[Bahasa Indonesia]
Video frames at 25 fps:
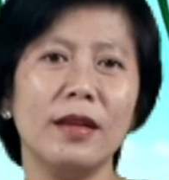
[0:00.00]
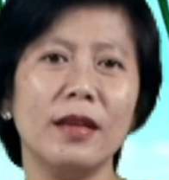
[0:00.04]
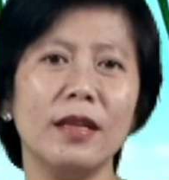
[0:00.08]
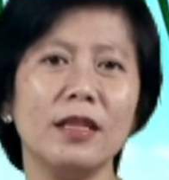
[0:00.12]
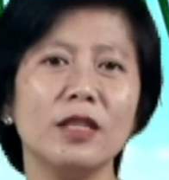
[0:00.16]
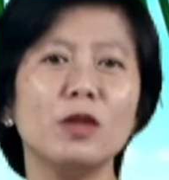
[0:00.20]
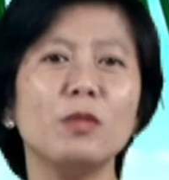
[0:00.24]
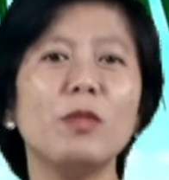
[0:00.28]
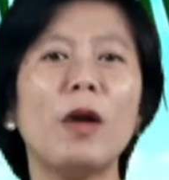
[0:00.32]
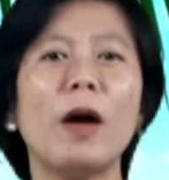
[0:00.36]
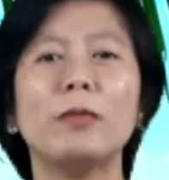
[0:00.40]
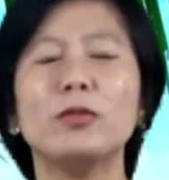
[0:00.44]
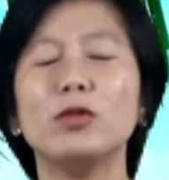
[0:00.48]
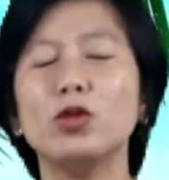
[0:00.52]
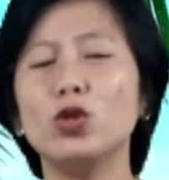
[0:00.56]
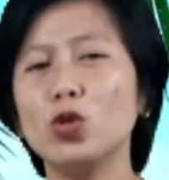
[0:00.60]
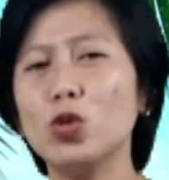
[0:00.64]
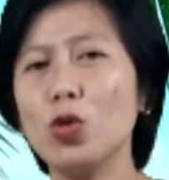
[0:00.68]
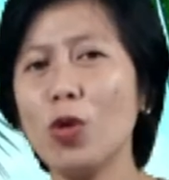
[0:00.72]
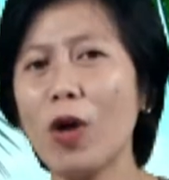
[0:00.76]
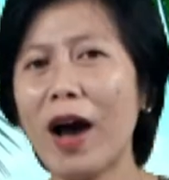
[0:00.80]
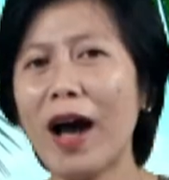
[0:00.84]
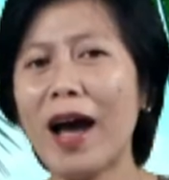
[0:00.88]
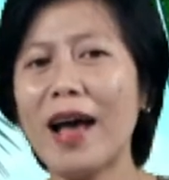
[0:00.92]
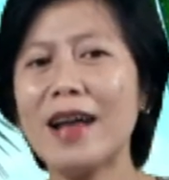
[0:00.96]
sebab
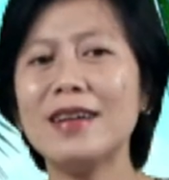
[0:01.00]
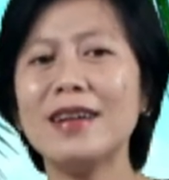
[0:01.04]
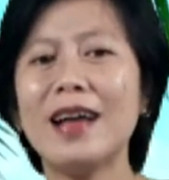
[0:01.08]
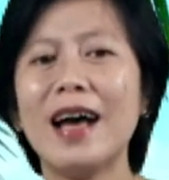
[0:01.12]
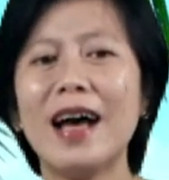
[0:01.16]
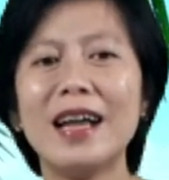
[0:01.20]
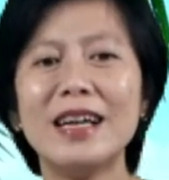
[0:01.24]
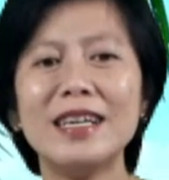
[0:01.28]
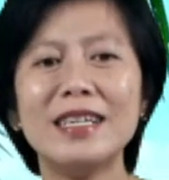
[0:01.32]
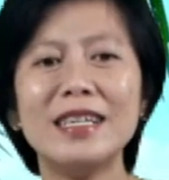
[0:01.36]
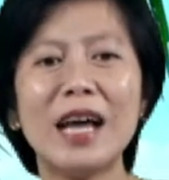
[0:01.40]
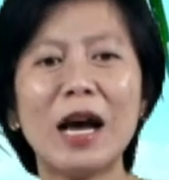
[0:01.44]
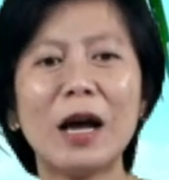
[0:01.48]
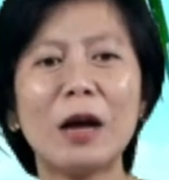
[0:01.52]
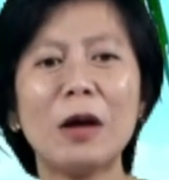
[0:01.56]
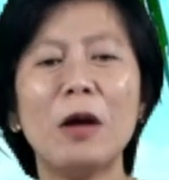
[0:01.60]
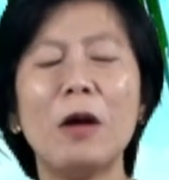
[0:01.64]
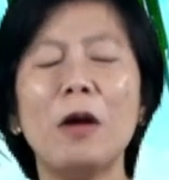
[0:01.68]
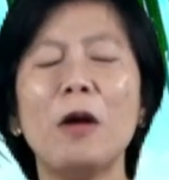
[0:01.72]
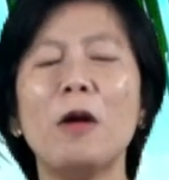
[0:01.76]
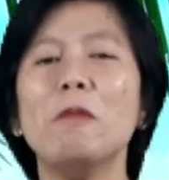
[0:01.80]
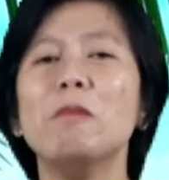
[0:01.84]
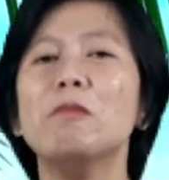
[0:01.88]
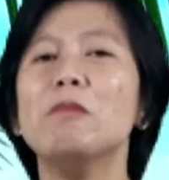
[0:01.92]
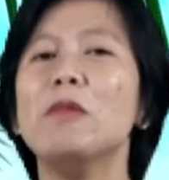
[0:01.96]
Tuhan hendak
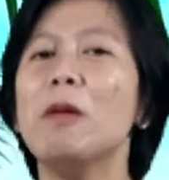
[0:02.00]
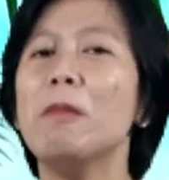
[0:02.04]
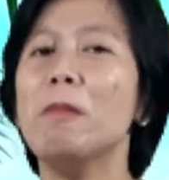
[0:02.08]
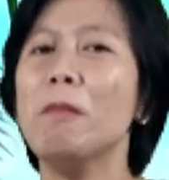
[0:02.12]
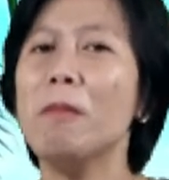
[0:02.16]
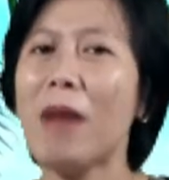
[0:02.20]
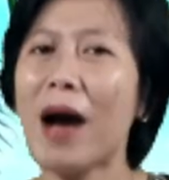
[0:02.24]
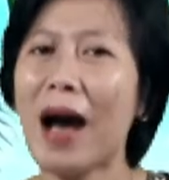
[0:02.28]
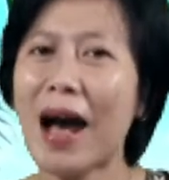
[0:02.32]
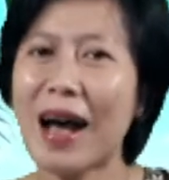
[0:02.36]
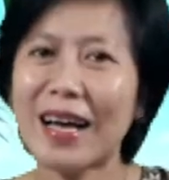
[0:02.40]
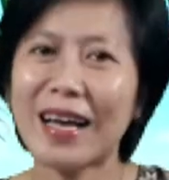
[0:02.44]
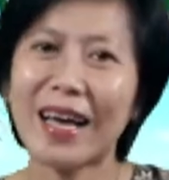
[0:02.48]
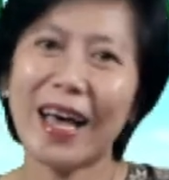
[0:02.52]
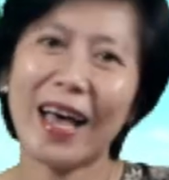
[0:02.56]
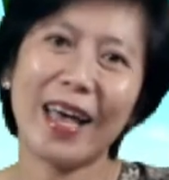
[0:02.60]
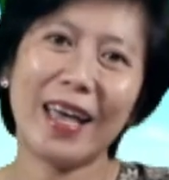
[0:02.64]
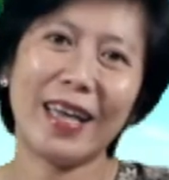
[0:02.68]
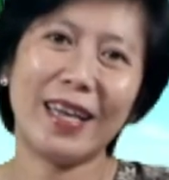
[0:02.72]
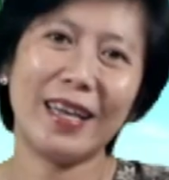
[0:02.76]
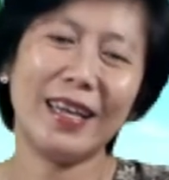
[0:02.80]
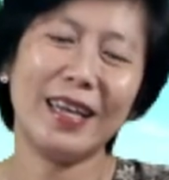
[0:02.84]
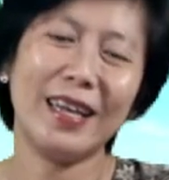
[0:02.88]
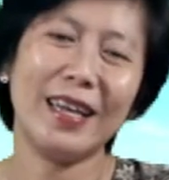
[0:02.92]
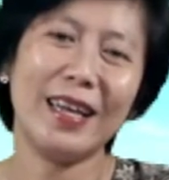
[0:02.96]

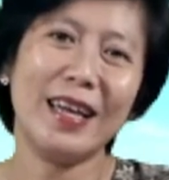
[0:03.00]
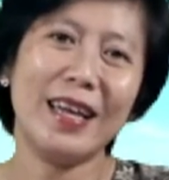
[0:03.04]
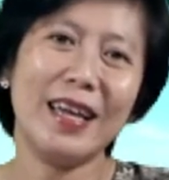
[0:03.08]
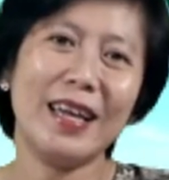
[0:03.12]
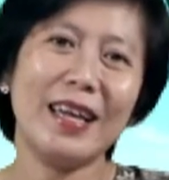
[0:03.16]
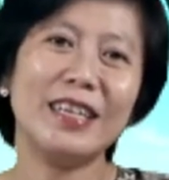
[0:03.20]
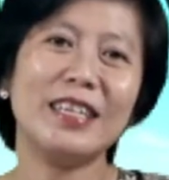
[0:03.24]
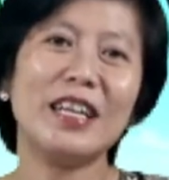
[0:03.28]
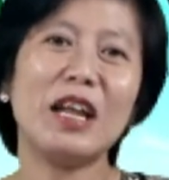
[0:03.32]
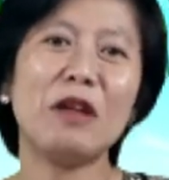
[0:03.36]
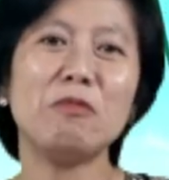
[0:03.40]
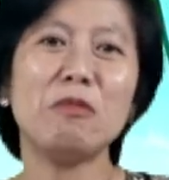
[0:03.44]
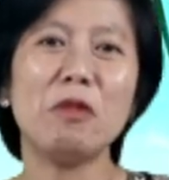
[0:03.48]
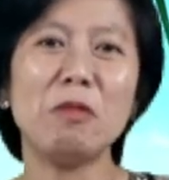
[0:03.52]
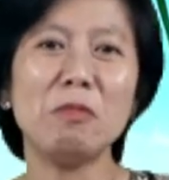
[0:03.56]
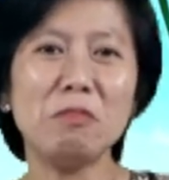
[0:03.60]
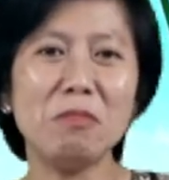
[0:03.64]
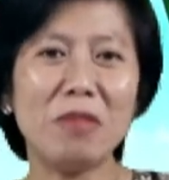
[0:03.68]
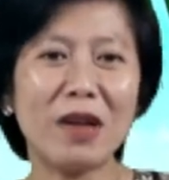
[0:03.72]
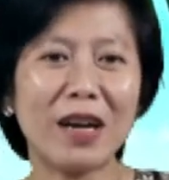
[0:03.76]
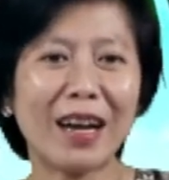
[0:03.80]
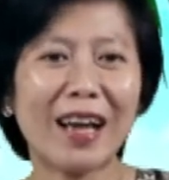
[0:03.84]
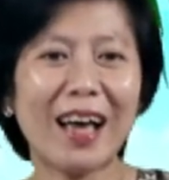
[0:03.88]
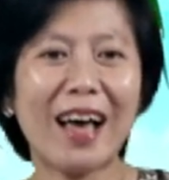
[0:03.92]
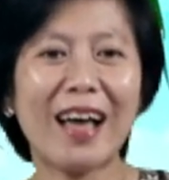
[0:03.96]
memakai dan
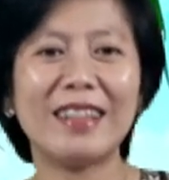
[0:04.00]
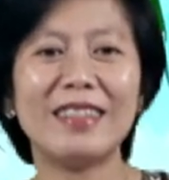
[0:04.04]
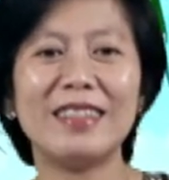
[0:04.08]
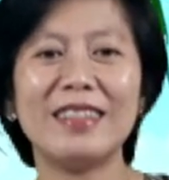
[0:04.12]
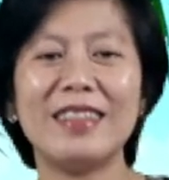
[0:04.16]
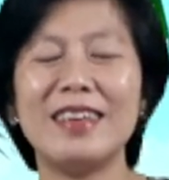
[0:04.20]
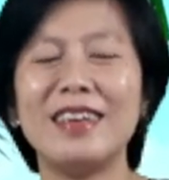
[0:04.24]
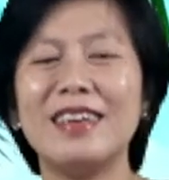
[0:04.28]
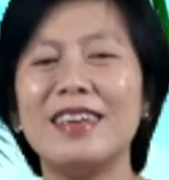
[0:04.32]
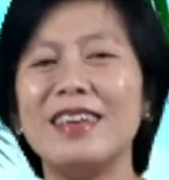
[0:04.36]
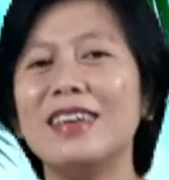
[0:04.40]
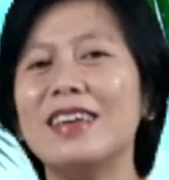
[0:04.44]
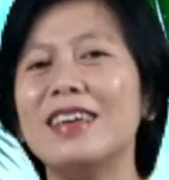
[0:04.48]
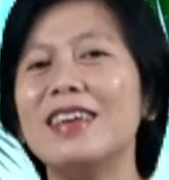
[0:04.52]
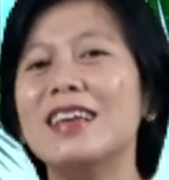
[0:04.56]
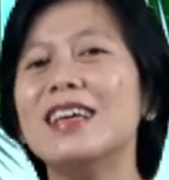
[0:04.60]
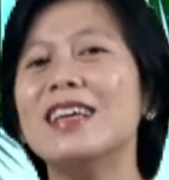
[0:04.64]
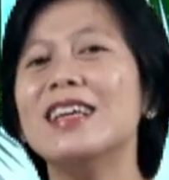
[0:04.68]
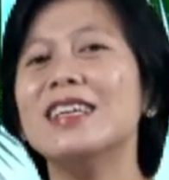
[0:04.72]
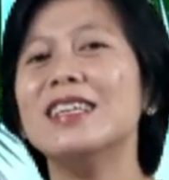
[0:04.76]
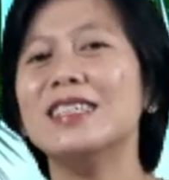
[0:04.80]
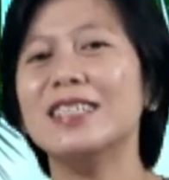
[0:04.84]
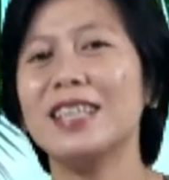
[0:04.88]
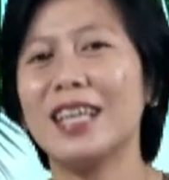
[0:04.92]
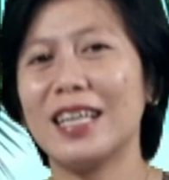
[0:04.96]
memberkati
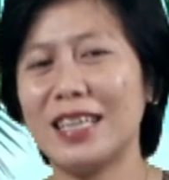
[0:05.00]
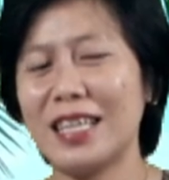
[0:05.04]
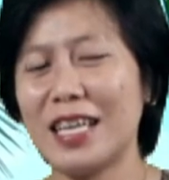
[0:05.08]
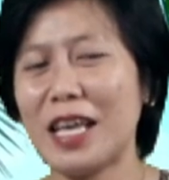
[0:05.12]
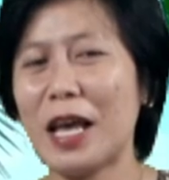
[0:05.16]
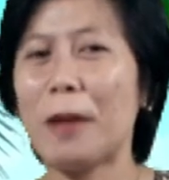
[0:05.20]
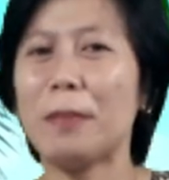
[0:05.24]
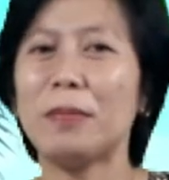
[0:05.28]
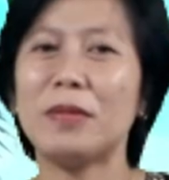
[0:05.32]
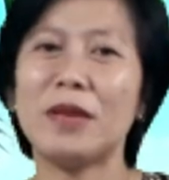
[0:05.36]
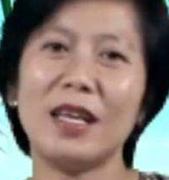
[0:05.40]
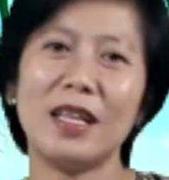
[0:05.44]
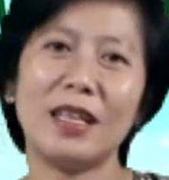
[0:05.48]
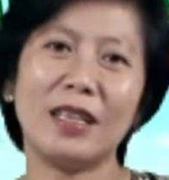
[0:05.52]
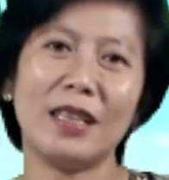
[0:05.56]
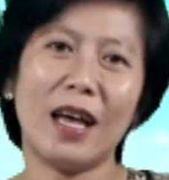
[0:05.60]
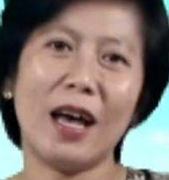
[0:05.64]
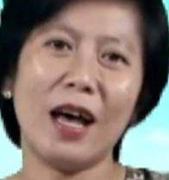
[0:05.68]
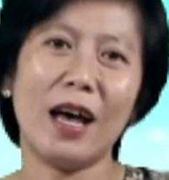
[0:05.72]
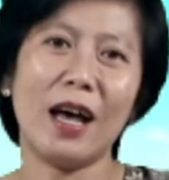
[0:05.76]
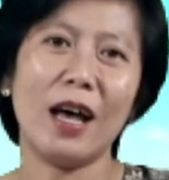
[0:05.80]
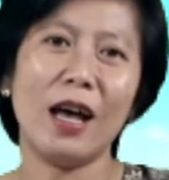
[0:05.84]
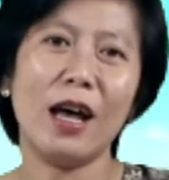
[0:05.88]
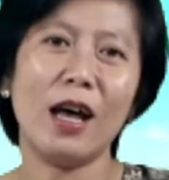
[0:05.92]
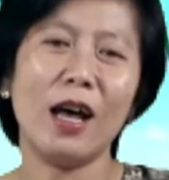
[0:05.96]
setiap
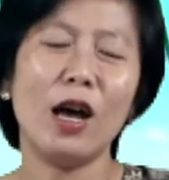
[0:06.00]
kita